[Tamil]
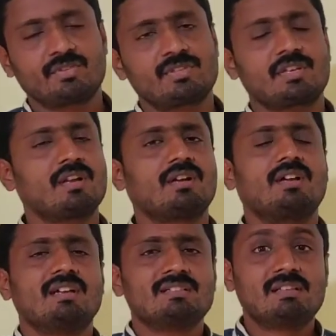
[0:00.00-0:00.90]
சரியா
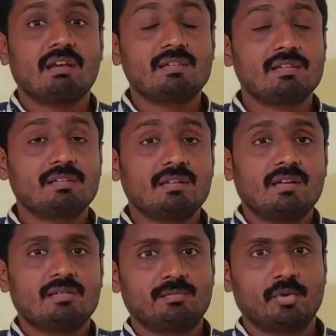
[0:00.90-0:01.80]
சேர்ந்து
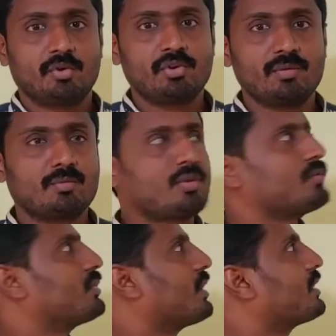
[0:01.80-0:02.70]
பெரிய
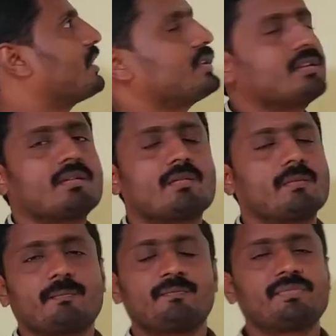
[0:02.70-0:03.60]
மூலக்கூறாக அது
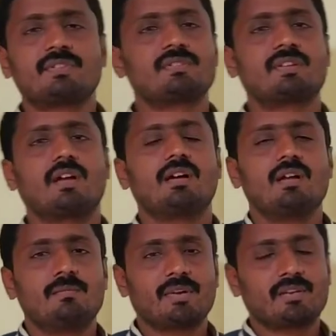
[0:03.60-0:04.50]
இருக்கும் சரியா
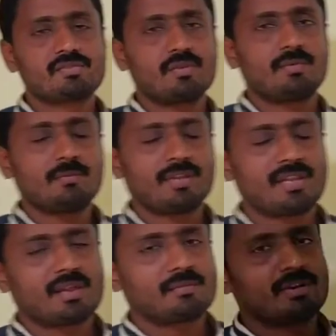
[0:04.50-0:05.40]
மைக்ரோஸ்கோப்பில்
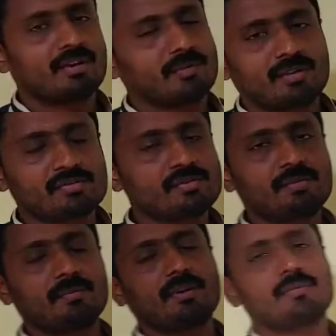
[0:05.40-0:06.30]
பார்த்தீங்க அப்படின்னா
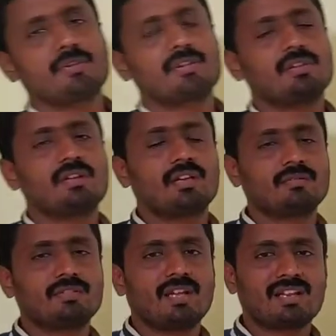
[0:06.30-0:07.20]
மைக்ரோஸ்கோப்பில் பார்க்க முடியாது அதை
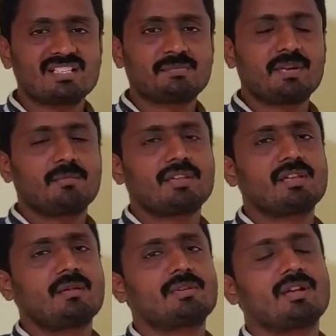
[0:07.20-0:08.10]
வந்து அனலைஸ் பண்ணி
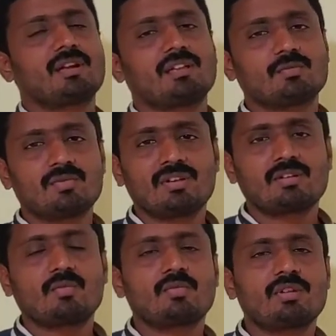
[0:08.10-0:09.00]
பார்த்தீங்க அப்படின்னாக்கா அதுக்குள்ளே
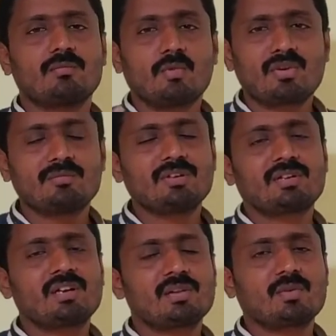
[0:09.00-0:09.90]
இருக்கக்கூடிய
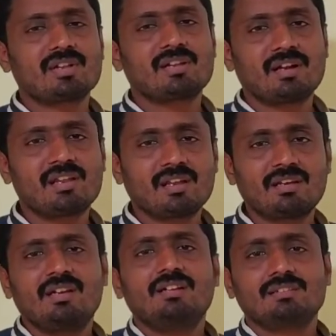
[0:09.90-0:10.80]
மோனோமர்களினுடைய எண்ணிக்கை
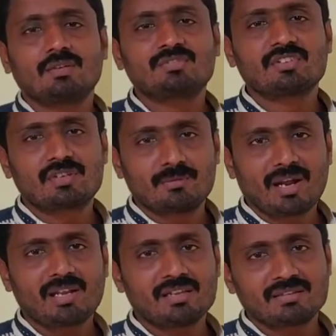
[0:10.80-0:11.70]
தௌசண்ட்க்கு
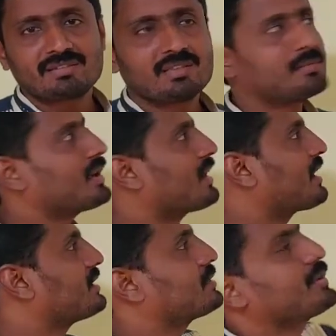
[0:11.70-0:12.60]
மேலே இருந்துச்சு
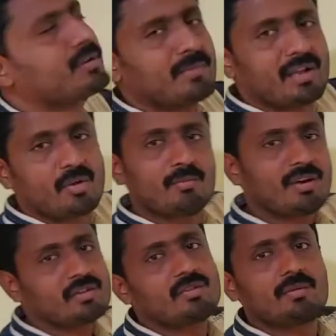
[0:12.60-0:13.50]
அப்படின்னாக்கா அதுக்கு பேர் மேக்ரோ
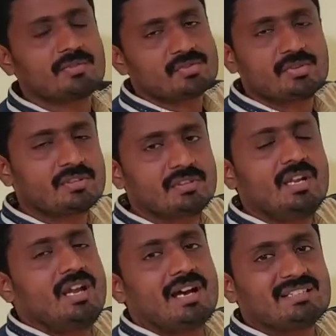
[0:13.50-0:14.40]
மாலிகுல் அப்படின்னு சொல்லிட்டு
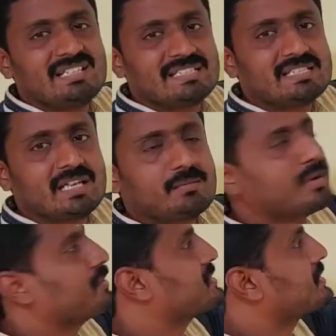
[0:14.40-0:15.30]
அதை டெசிக்னேட்
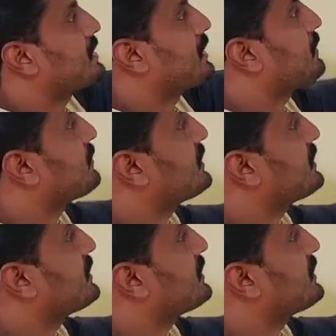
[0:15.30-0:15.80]
பண்ணி வச்சுருக்கிறாங்க